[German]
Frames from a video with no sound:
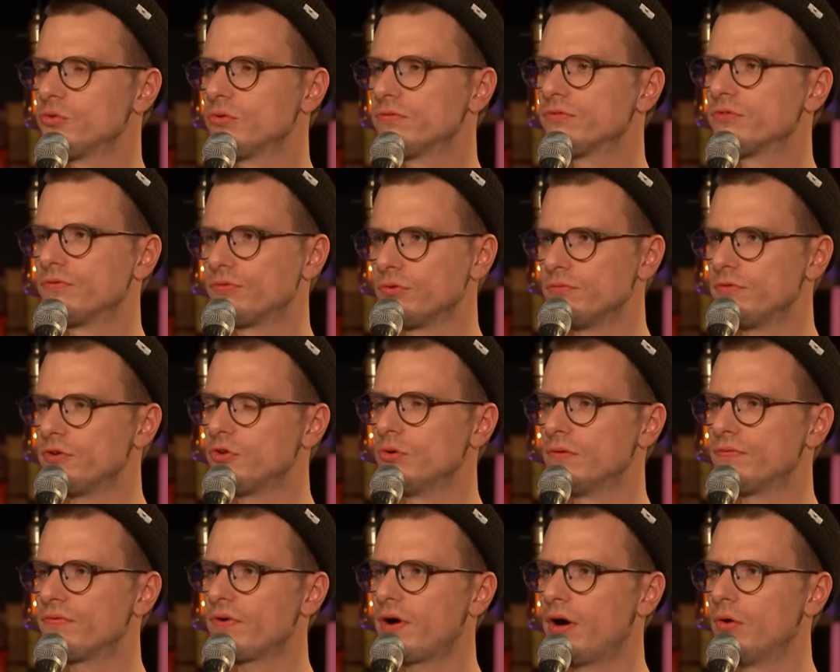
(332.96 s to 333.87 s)
nur, so gut wie
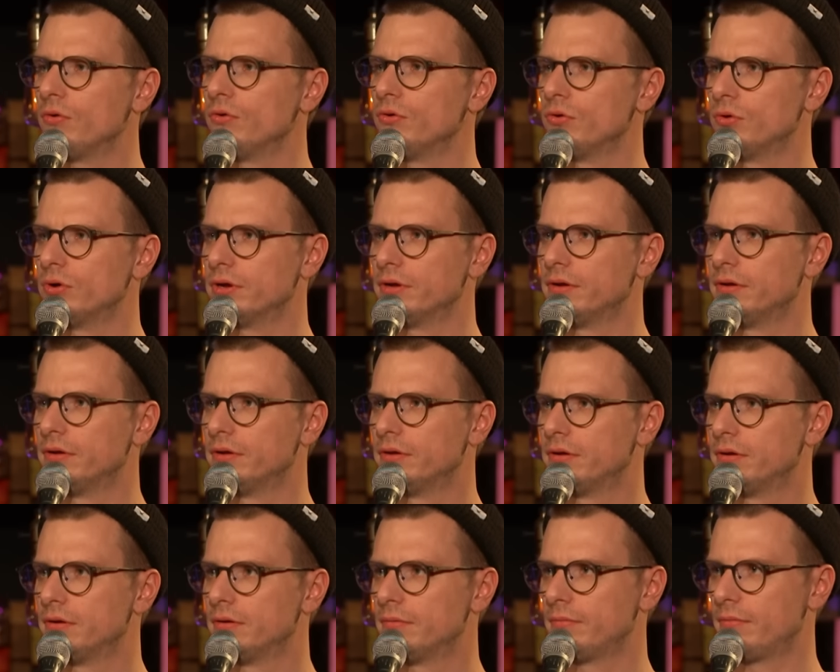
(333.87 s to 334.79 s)
nur Frauen hören.
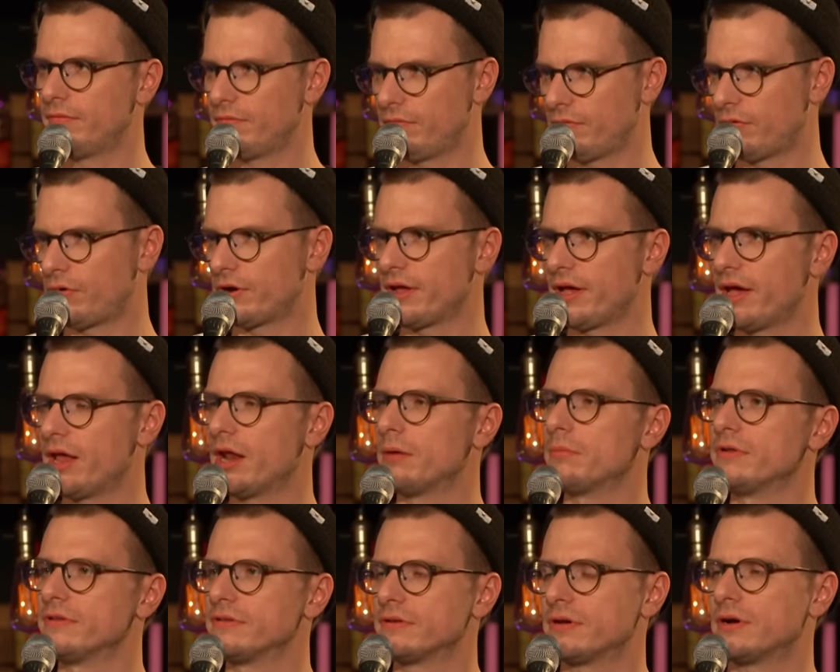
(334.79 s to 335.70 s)
Ach so. Wollte er
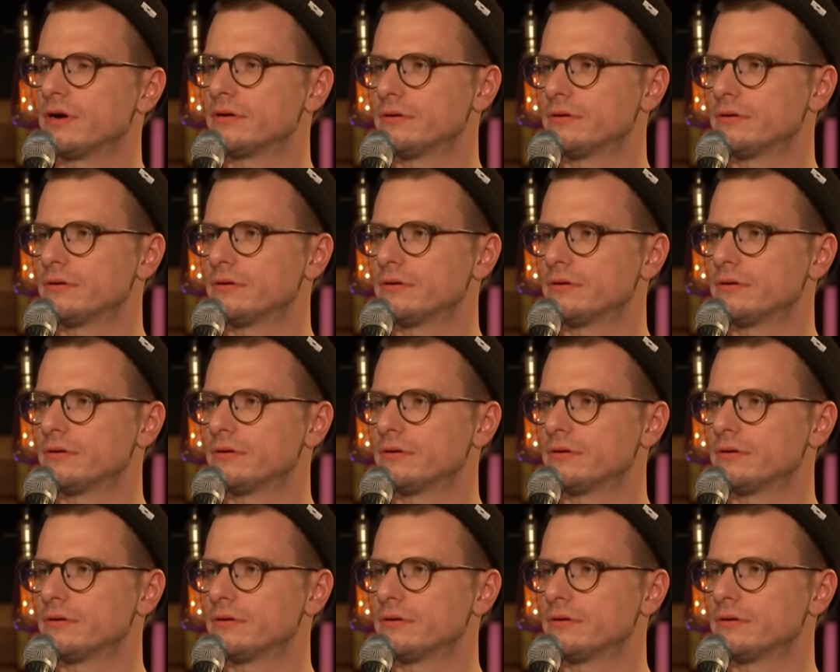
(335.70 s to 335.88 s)
damit sagen. Das